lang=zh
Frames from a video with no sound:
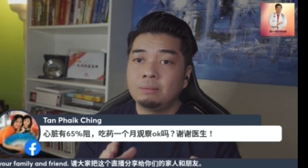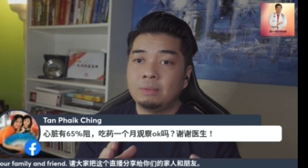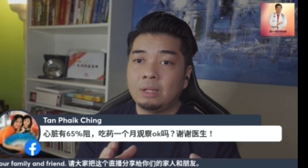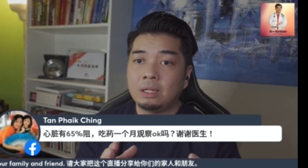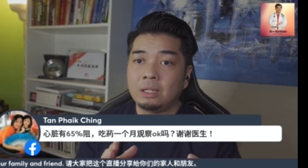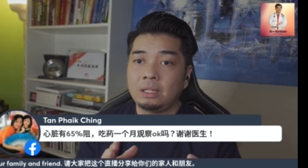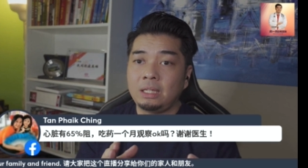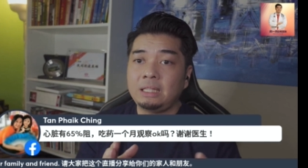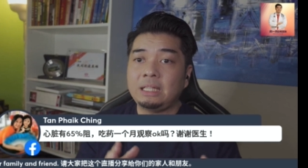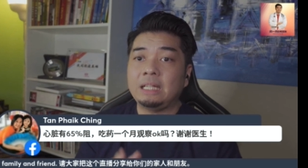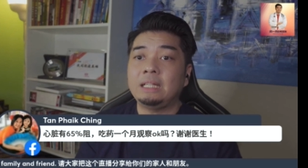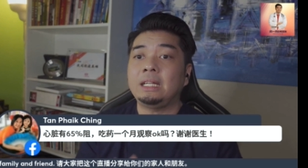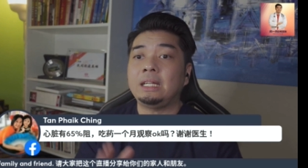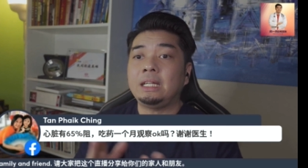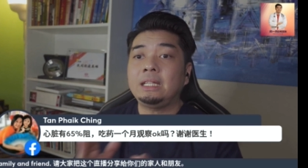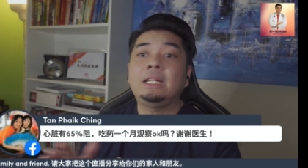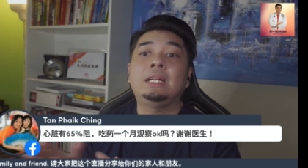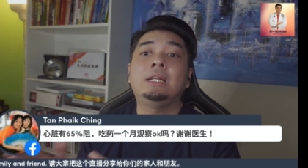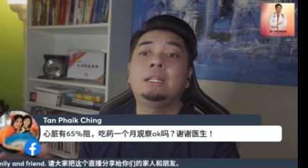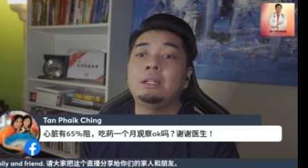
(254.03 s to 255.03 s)
啊，一点点，
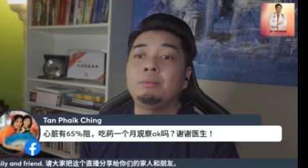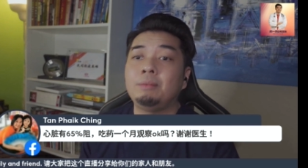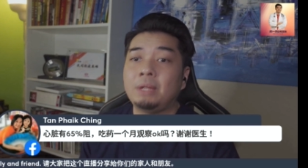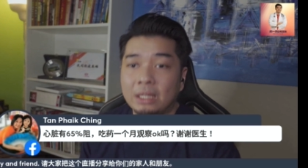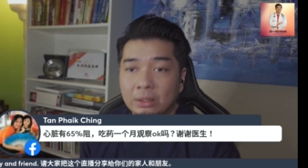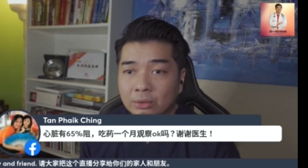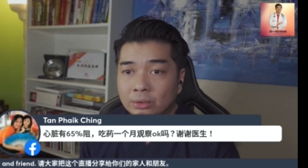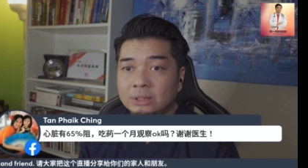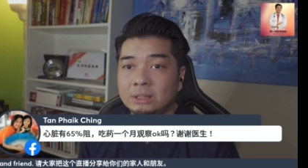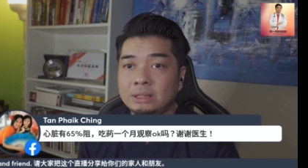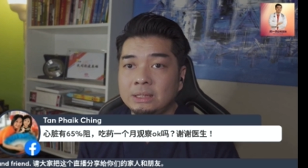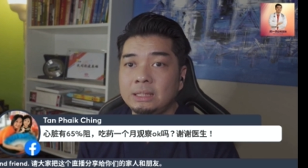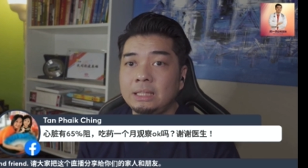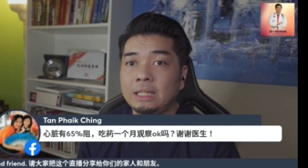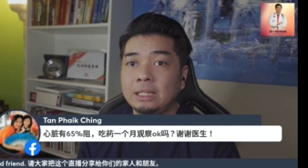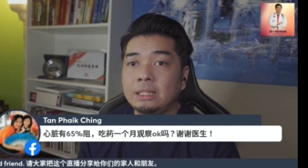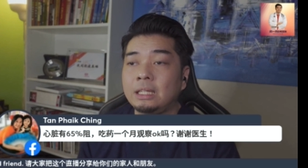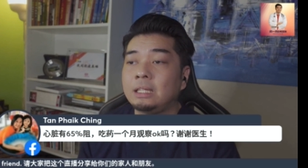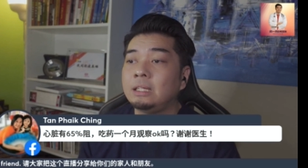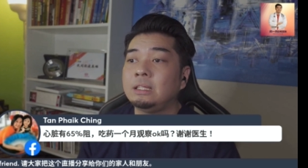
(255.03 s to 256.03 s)
一点点，每样东西吃一
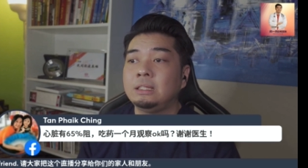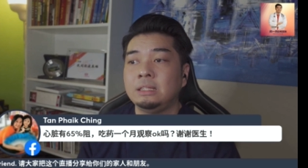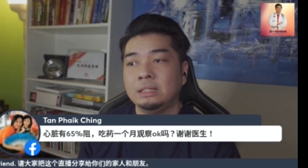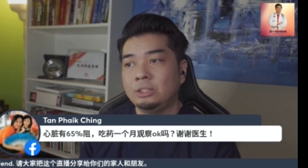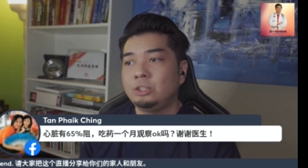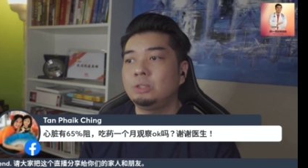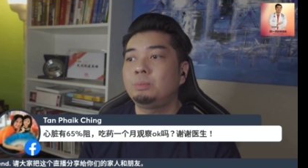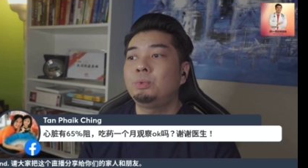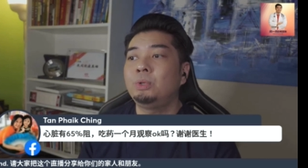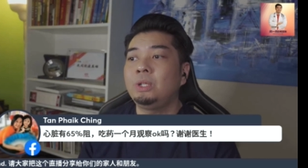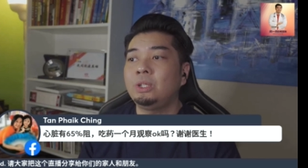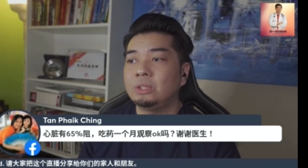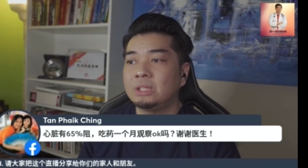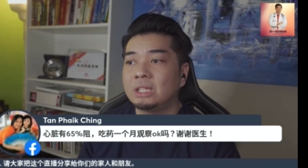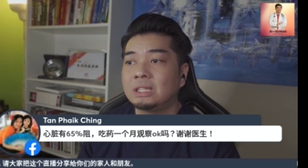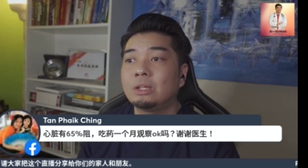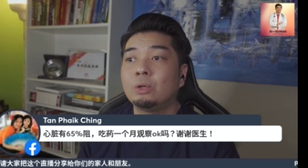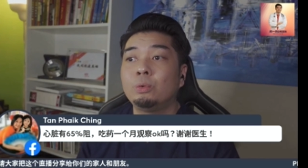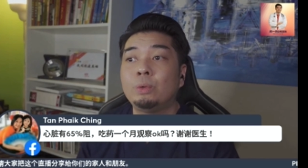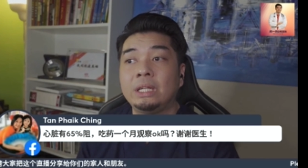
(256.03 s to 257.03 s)
点点，也就不会有
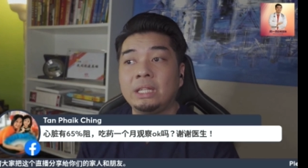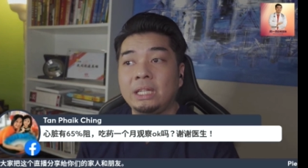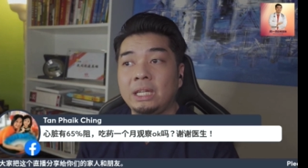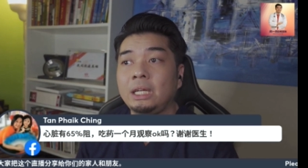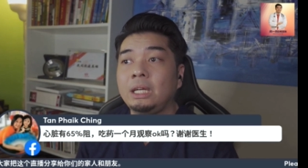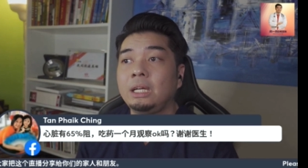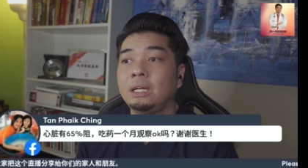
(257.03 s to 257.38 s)
相当问题。